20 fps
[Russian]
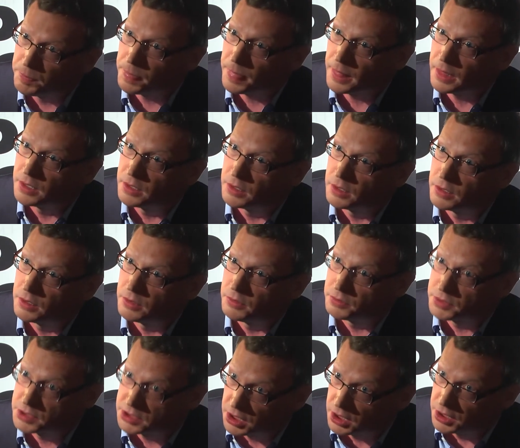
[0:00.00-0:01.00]
э,
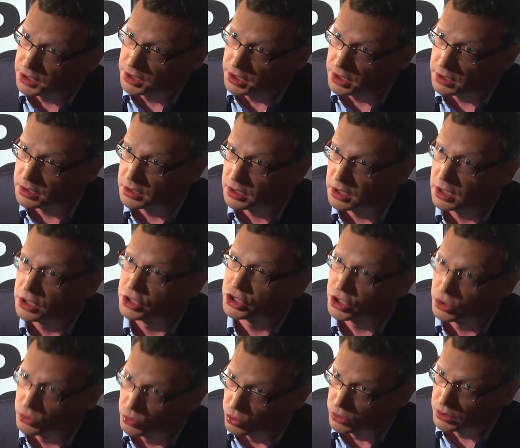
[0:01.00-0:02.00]
в стране да,
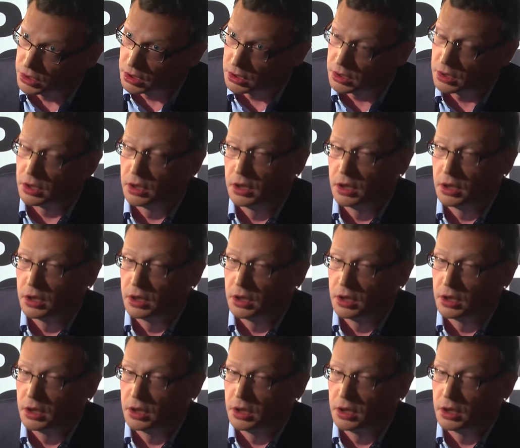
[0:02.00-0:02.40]
ежегодно.